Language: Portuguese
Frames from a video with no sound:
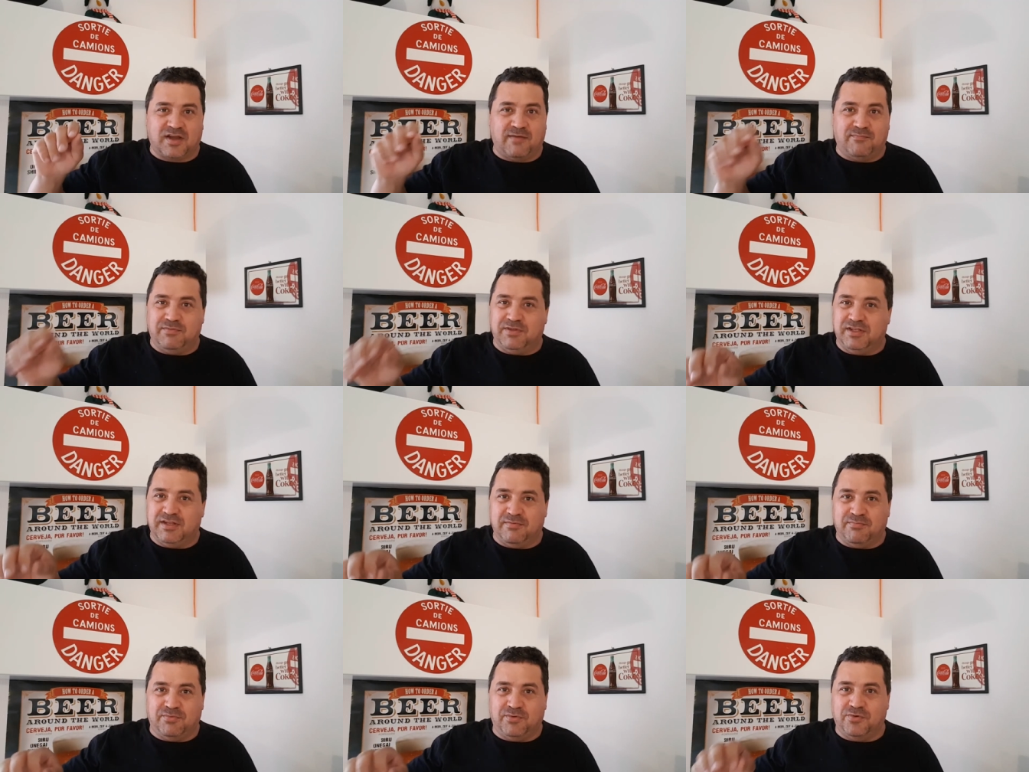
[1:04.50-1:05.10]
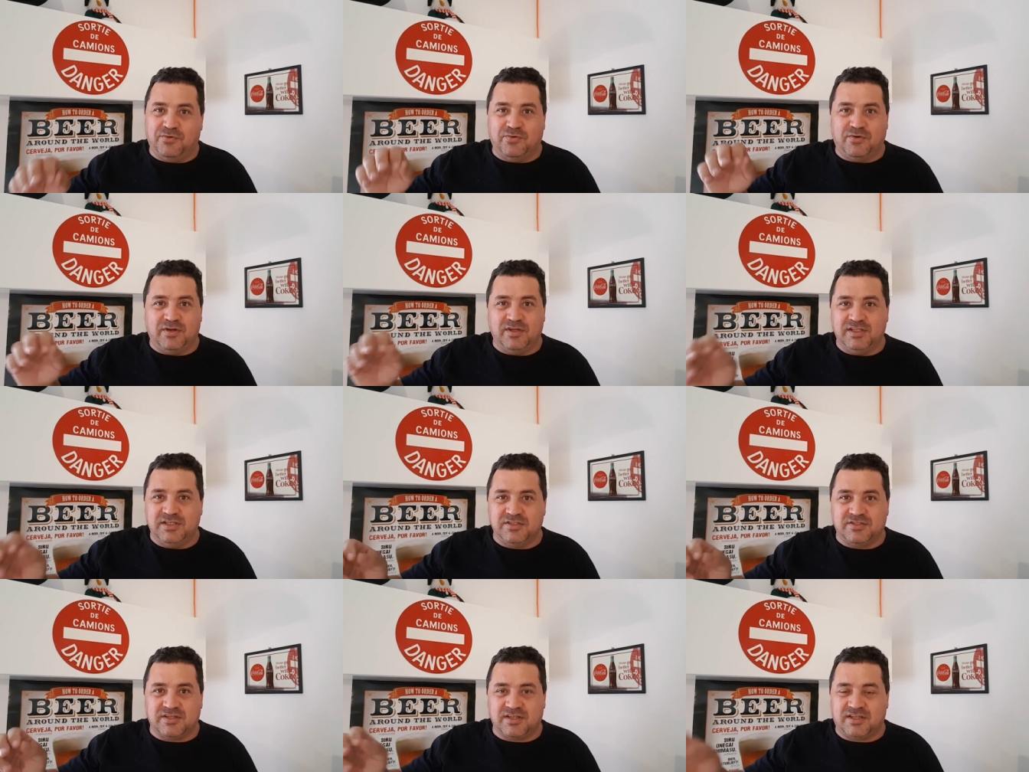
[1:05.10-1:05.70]
a cabine é boa,
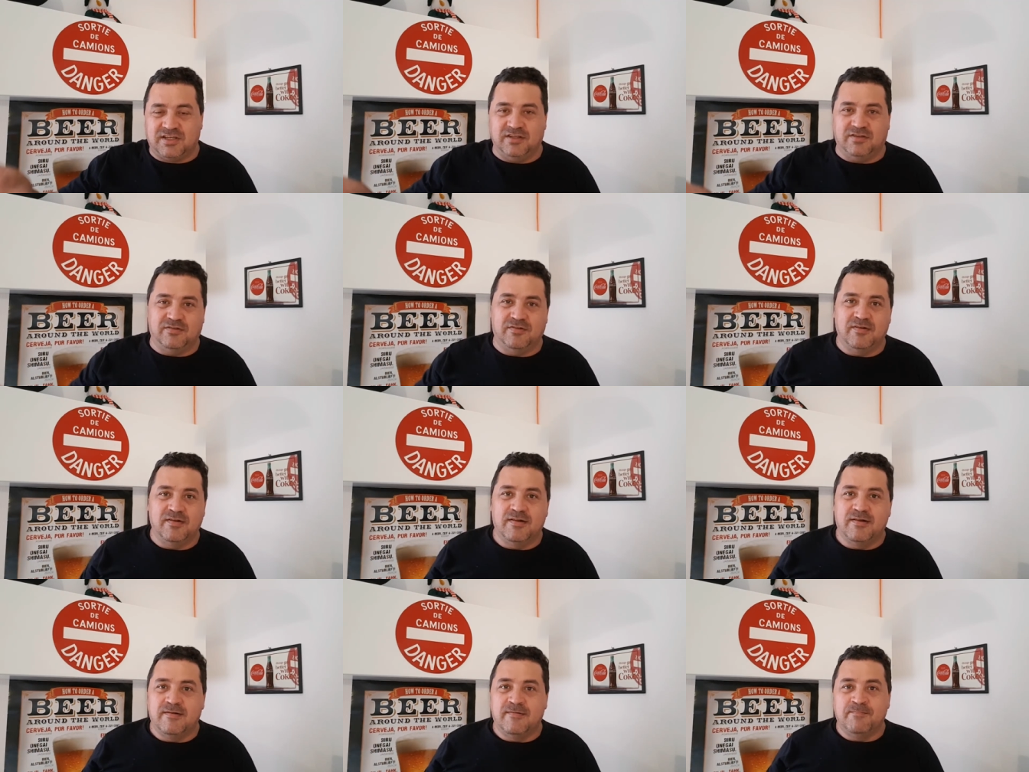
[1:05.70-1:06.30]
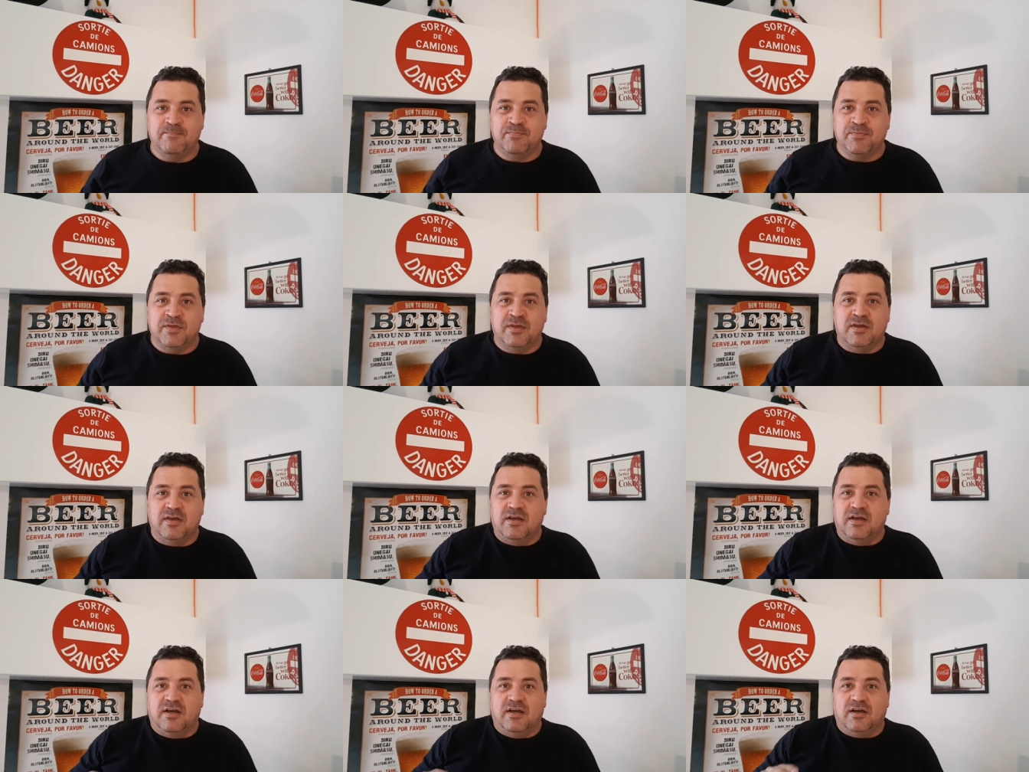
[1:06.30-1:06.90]
isso, aquilo.
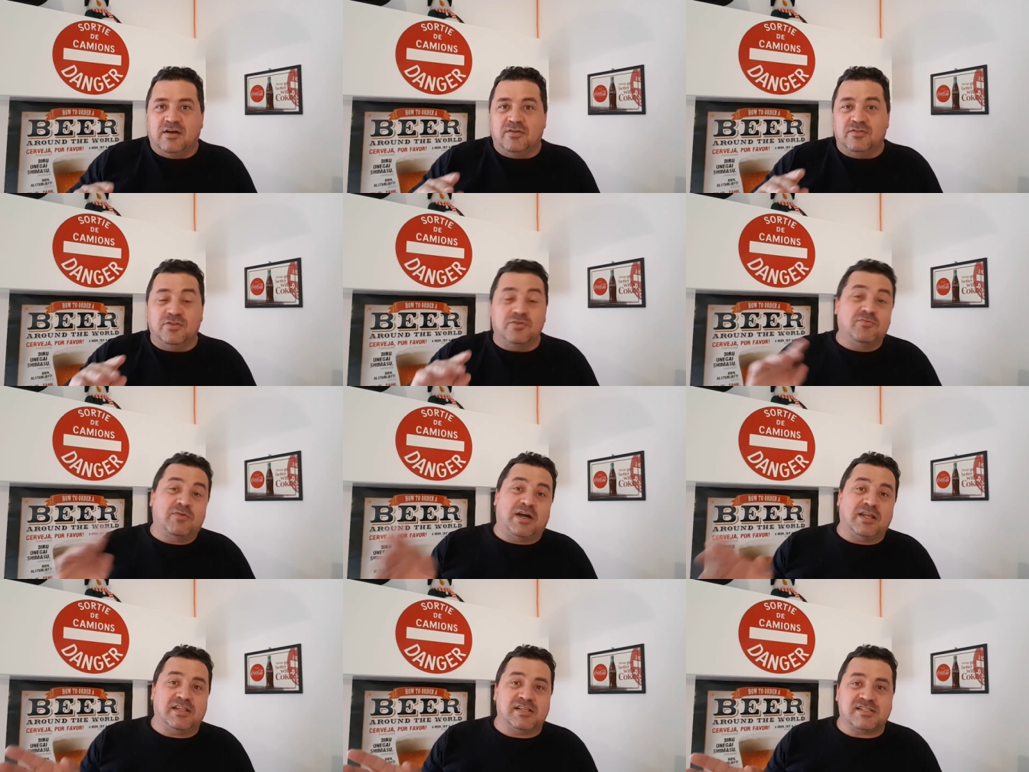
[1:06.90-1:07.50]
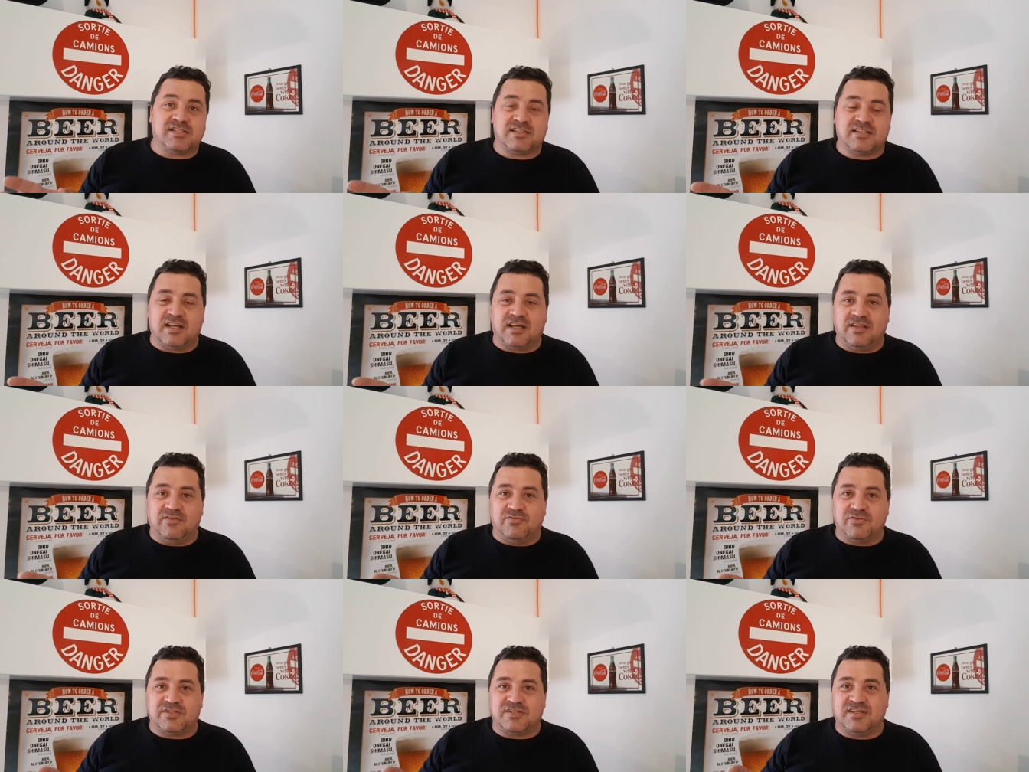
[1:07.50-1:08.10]
Não há
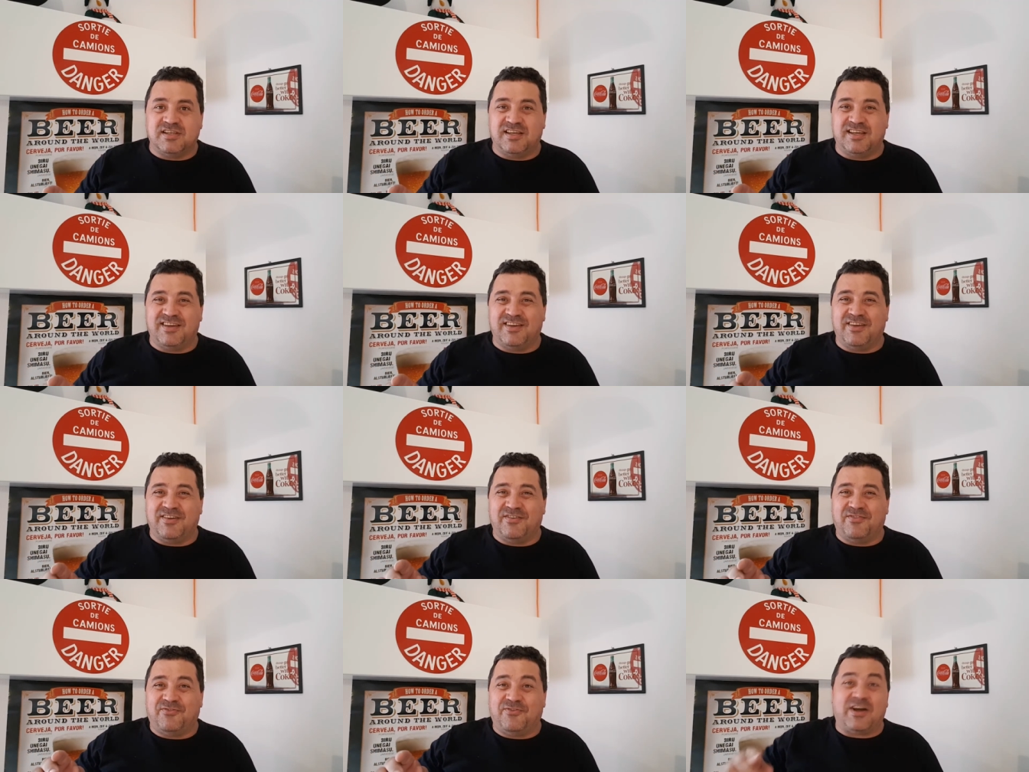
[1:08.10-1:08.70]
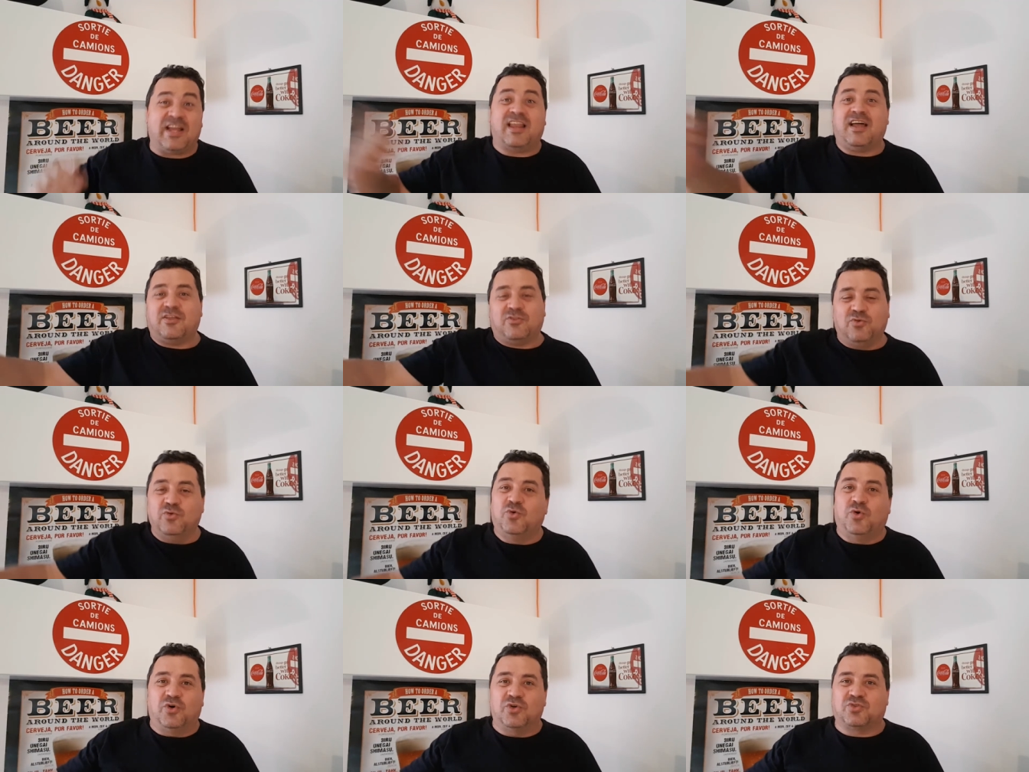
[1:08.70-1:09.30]
necessidade de você falar
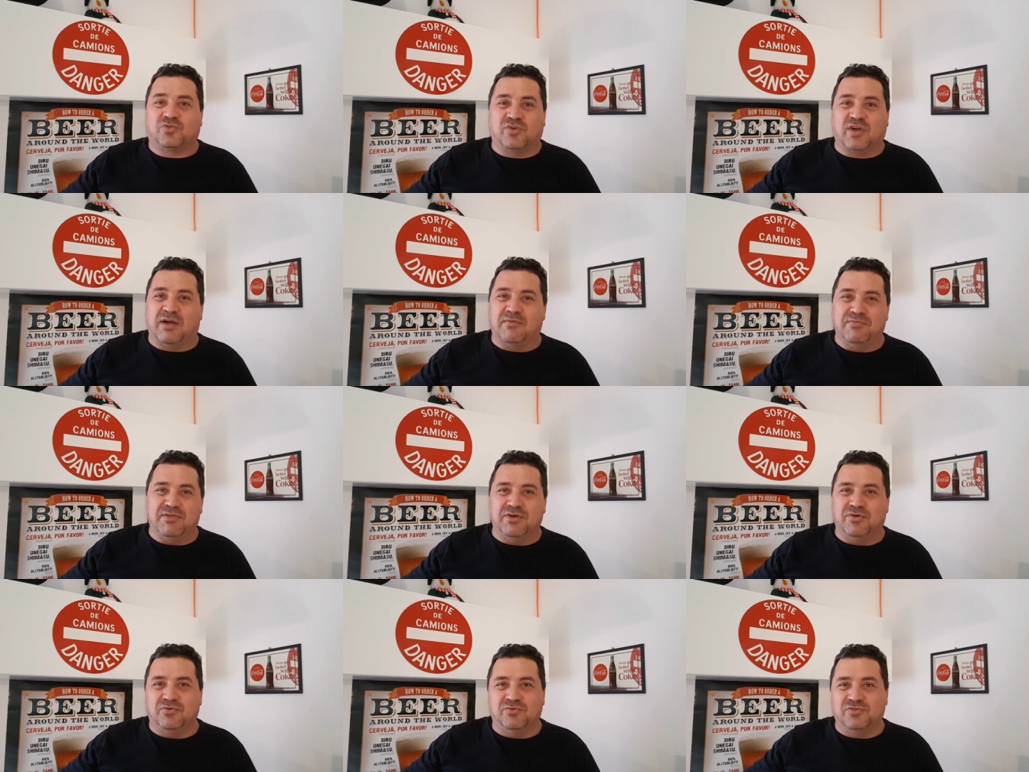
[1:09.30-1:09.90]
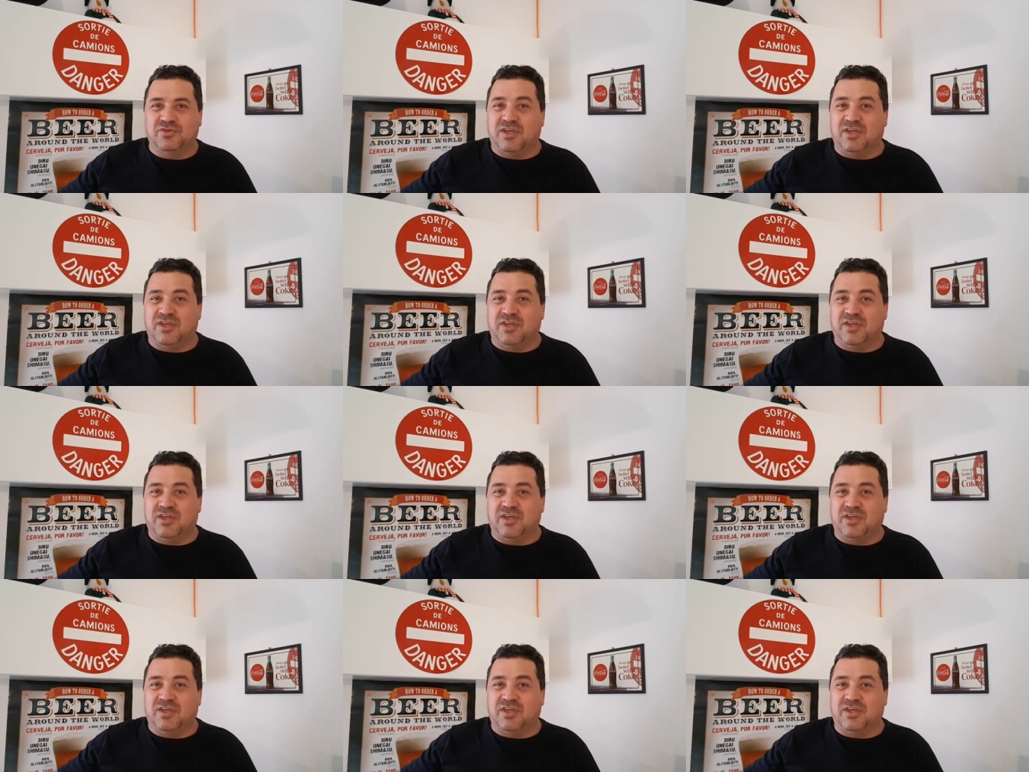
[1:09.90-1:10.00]
do outro caminhão,